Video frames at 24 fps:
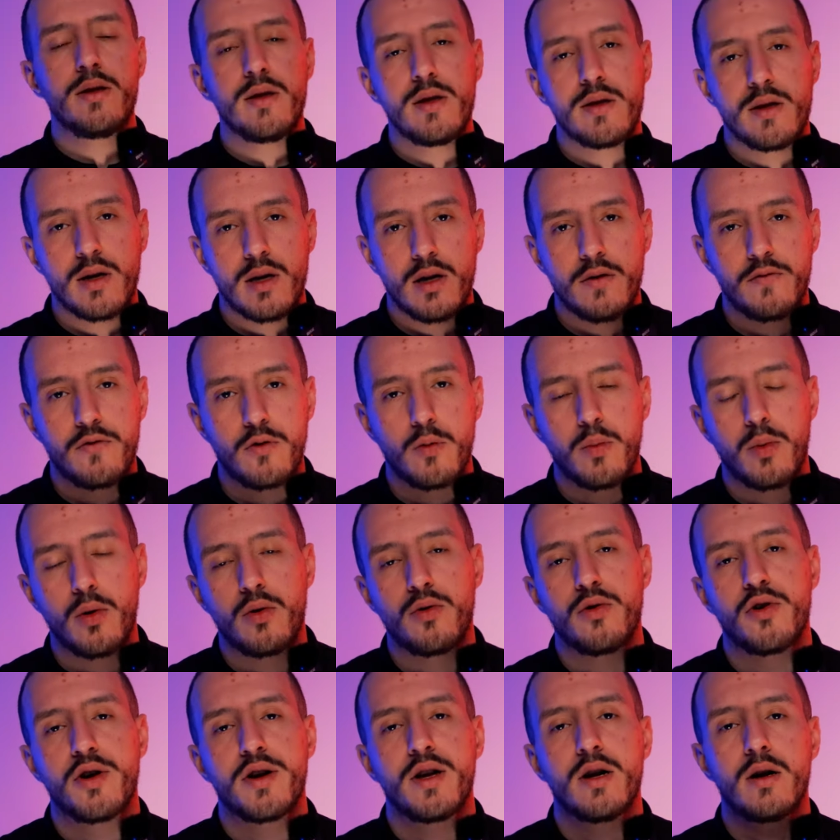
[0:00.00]
ليدي تاع
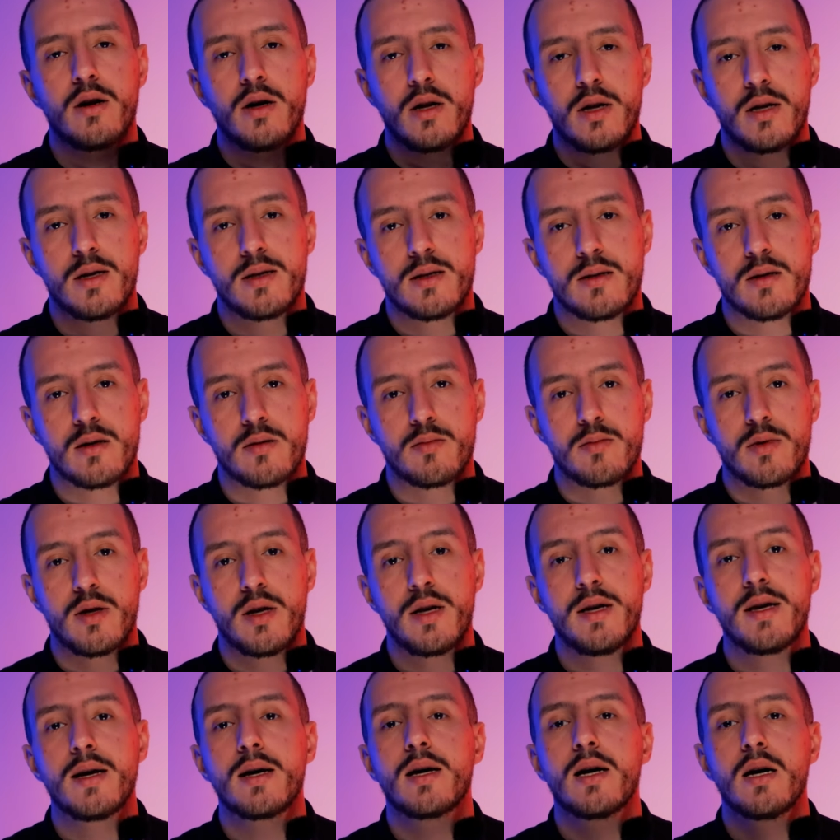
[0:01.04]
الانفوبرونوريا الي سامبل
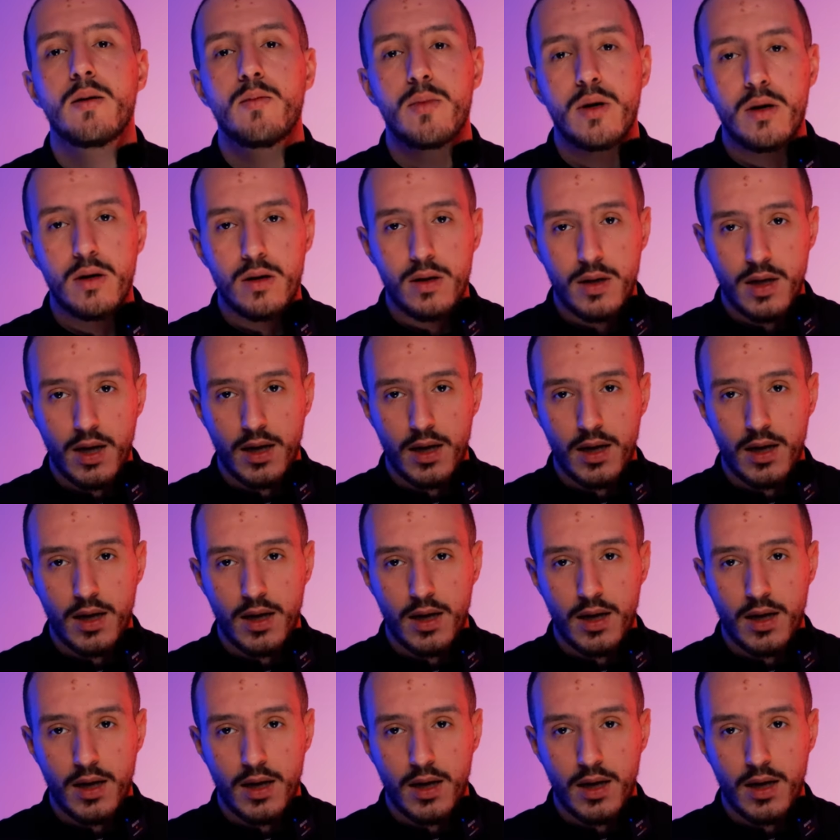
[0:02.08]
هي كامل